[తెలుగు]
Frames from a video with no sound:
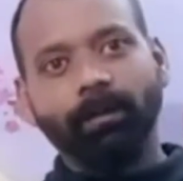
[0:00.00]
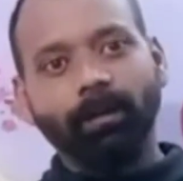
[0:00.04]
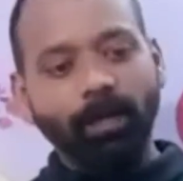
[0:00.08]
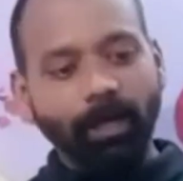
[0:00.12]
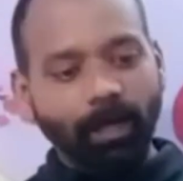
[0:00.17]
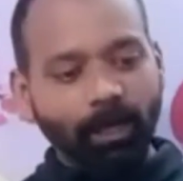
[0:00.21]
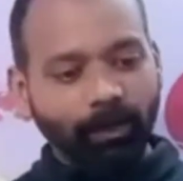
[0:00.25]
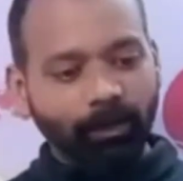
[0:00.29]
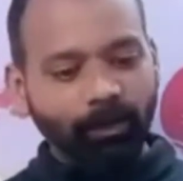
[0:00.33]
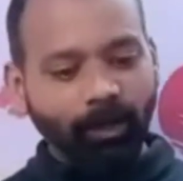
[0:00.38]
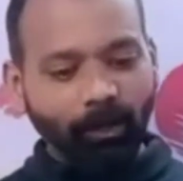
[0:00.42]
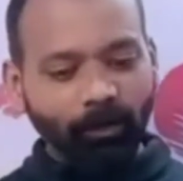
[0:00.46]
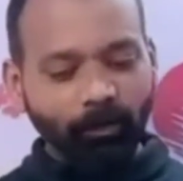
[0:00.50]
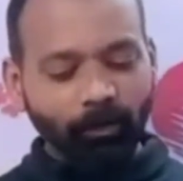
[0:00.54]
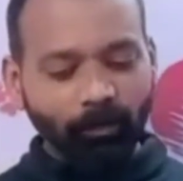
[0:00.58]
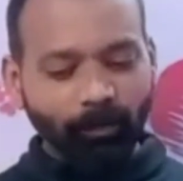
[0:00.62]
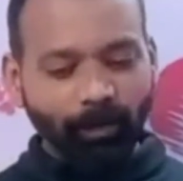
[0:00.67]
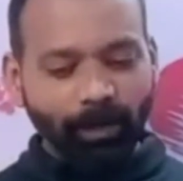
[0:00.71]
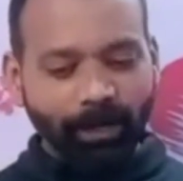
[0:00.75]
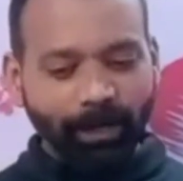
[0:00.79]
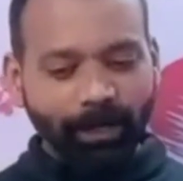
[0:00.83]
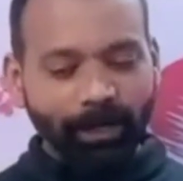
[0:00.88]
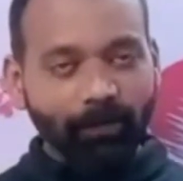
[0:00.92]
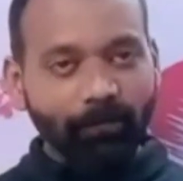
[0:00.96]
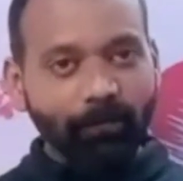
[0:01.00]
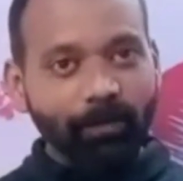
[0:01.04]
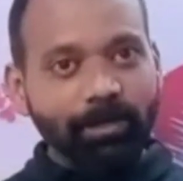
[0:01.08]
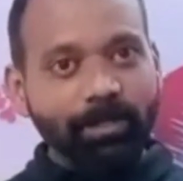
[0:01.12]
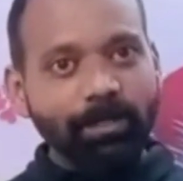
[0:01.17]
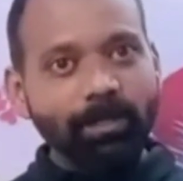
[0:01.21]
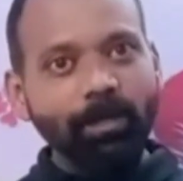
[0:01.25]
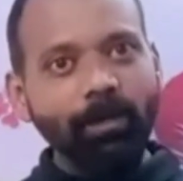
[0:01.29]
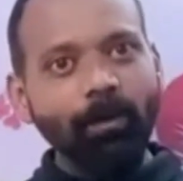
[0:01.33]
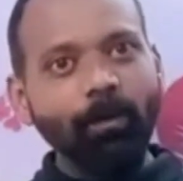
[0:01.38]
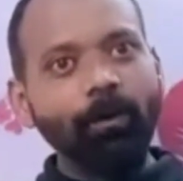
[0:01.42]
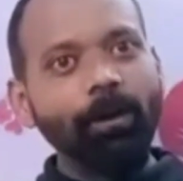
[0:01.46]
దాంతో మనకి విస్కీలో
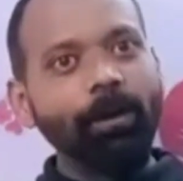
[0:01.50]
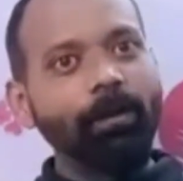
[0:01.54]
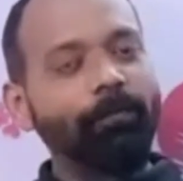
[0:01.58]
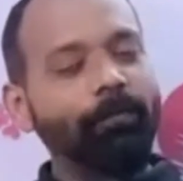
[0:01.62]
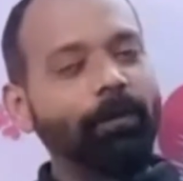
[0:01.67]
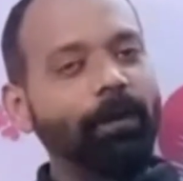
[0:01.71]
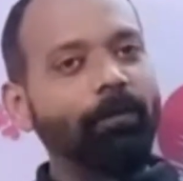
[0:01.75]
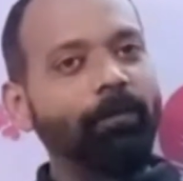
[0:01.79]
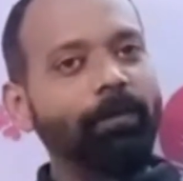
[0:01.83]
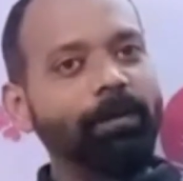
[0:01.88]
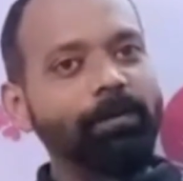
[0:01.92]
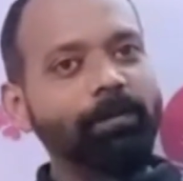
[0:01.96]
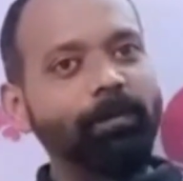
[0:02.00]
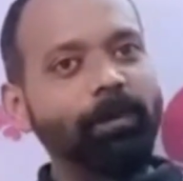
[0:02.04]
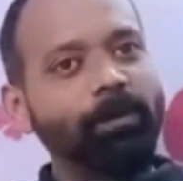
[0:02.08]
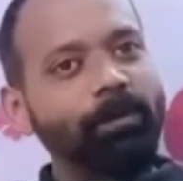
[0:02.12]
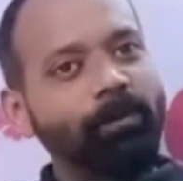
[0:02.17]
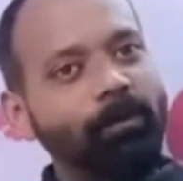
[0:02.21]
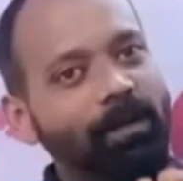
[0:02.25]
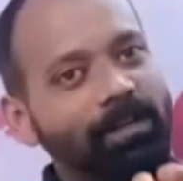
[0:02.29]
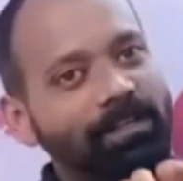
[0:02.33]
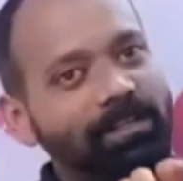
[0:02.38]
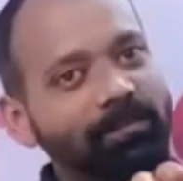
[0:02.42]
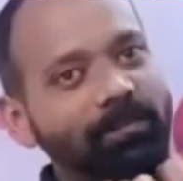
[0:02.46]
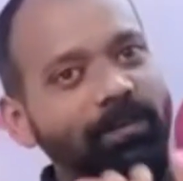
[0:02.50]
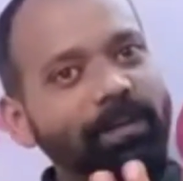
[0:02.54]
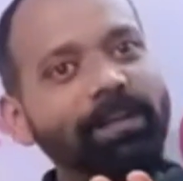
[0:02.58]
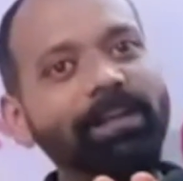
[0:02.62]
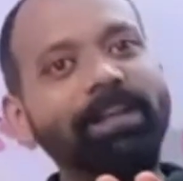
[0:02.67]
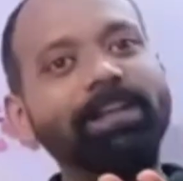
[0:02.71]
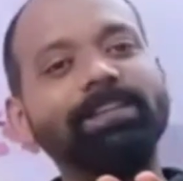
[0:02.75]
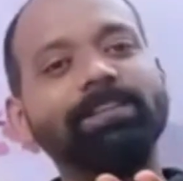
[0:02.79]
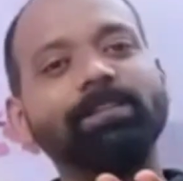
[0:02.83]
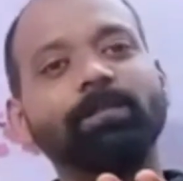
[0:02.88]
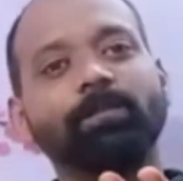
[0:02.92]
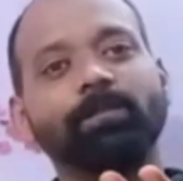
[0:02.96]
ఉండే ఫ్లేవర్స్ బదులు ఆ స్వీట్నెస్
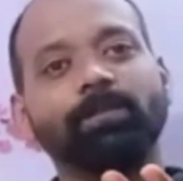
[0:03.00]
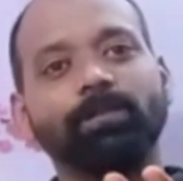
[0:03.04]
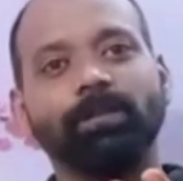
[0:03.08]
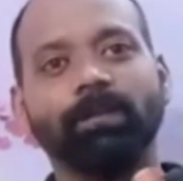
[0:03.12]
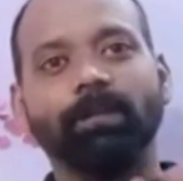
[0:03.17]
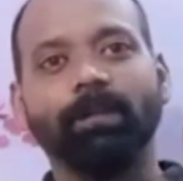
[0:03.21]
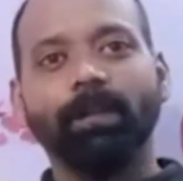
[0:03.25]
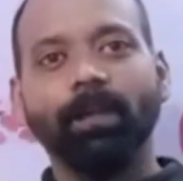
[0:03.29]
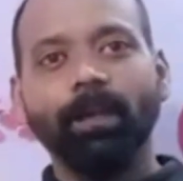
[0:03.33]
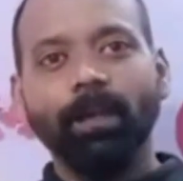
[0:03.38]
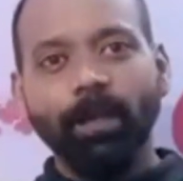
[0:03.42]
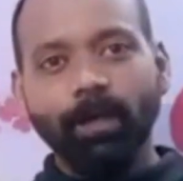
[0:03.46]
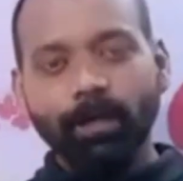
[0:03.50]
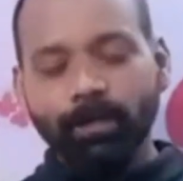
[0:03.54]
వస్తుంది సో